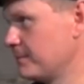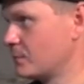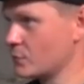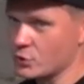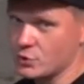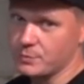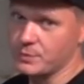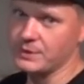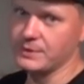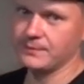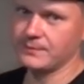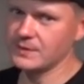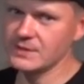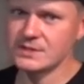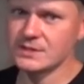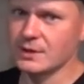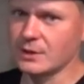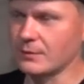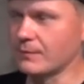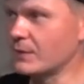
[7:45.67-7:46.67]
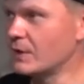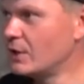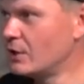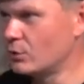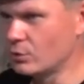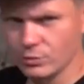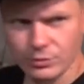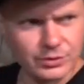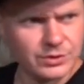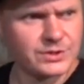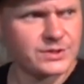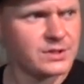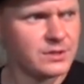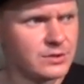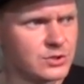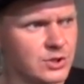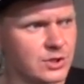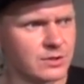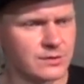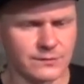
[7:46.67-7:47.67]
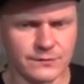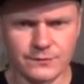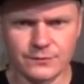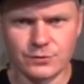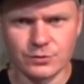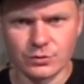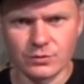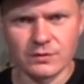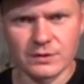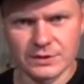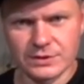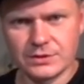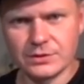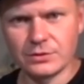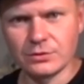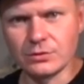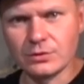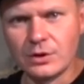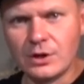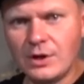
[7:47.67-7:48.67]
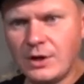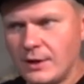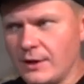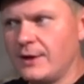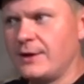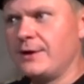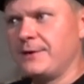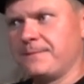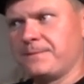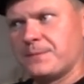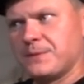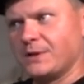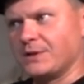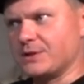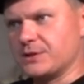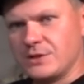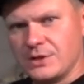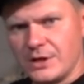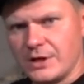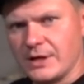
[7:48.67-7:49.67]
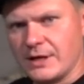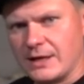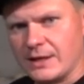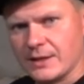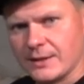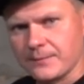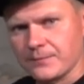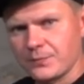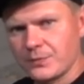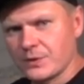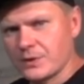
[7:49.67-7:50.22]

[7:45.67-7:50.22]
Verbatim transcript: Может быть, не знаю. Ну, нести через всю квартиру это нереально.